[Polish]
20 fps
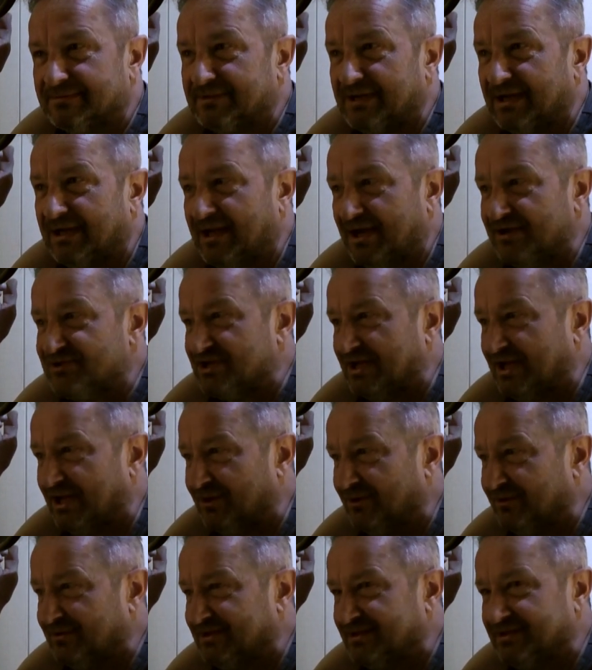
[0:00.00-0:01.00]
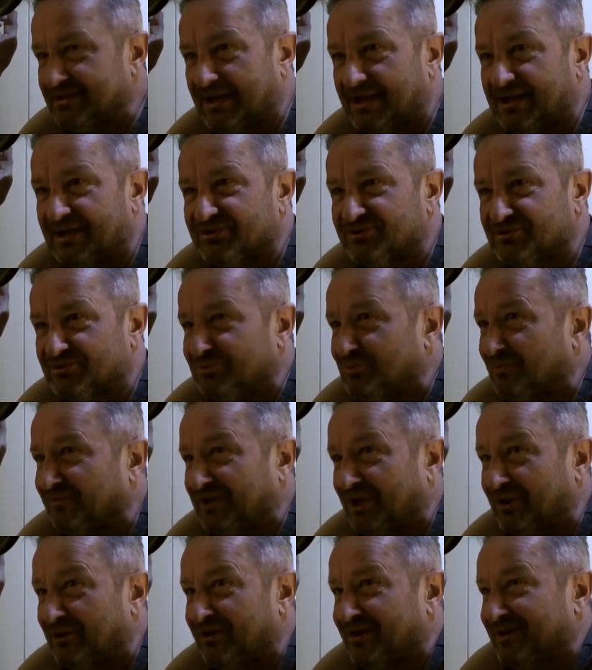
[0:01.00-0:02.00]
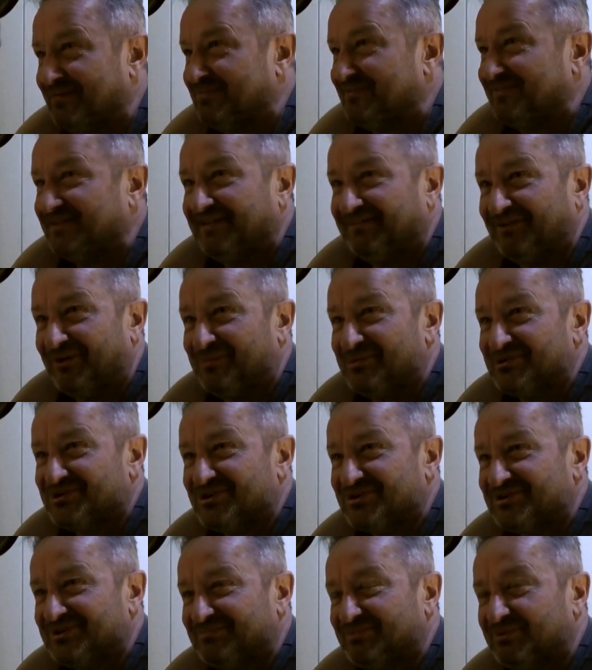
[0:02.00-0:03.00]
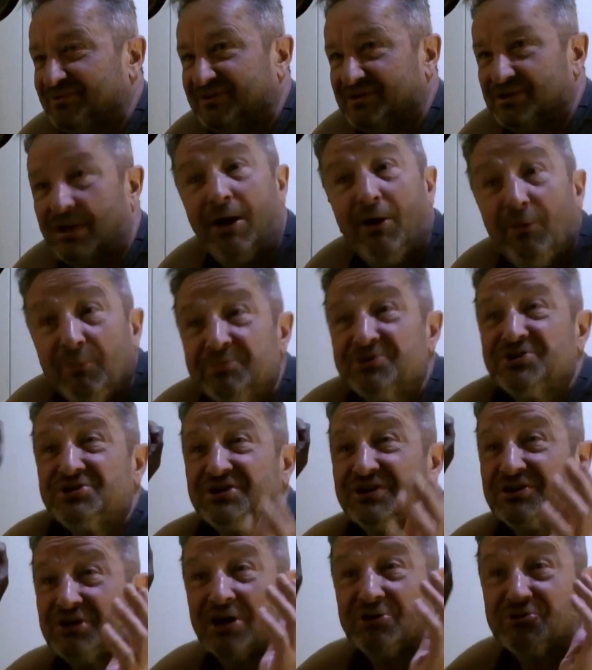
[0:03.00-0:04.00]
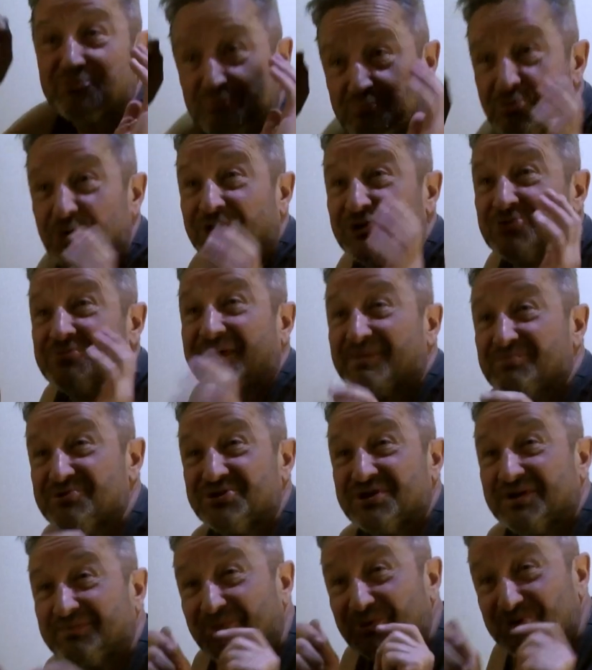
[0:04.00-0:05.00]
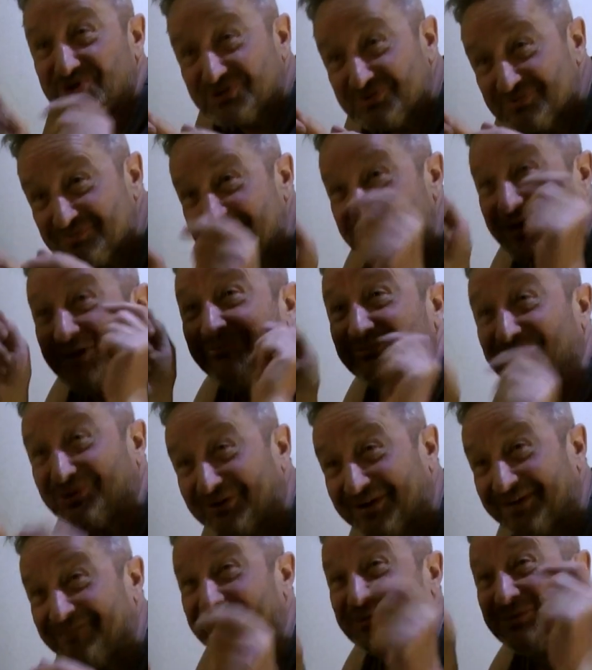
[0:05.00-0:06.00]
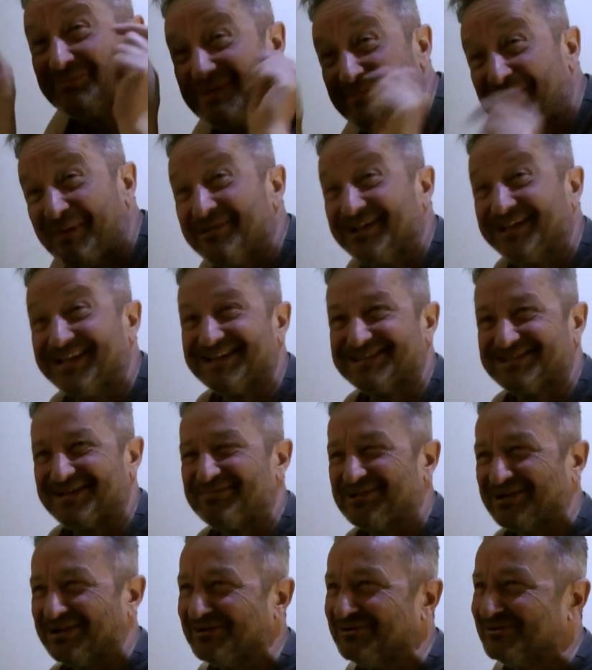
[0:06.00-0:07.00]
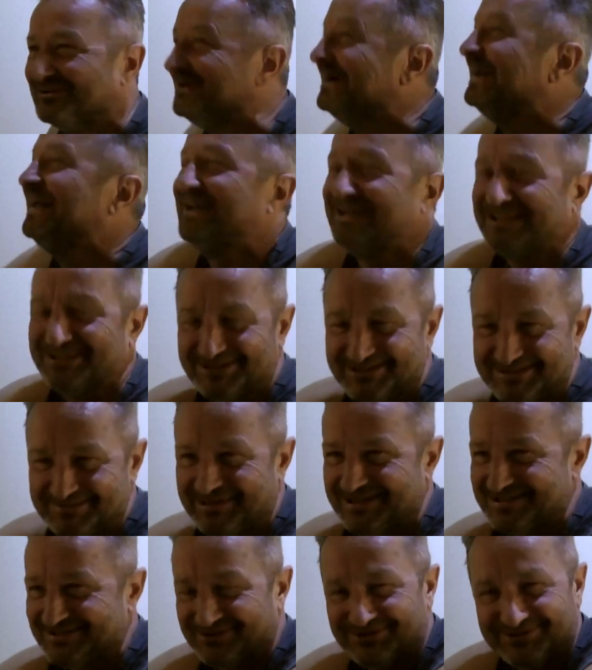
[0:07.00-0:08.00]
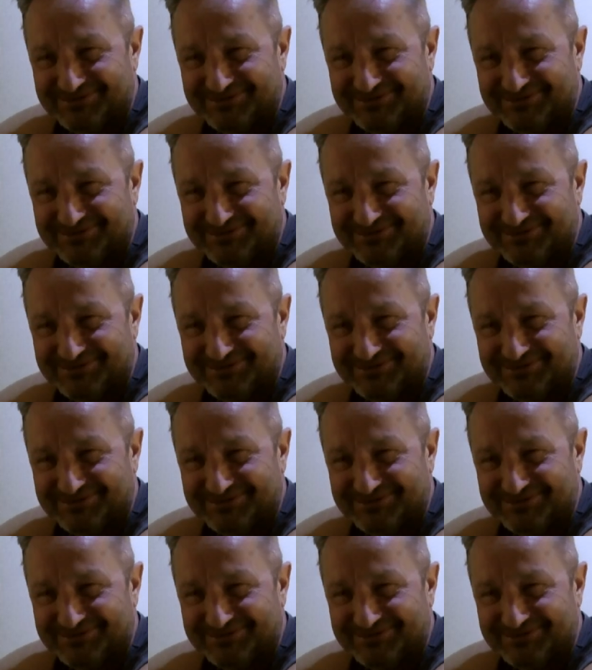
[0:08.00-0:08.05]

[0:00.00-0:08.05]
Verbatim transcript: klękajcie narody, jakaś główna rola, by wydawałoby się, że mówi, to on przyszedł, a tu młody człowiek przyszedł prosić mi o autograf, bo on mnie pamięta z dubbingu. I to jest bardzo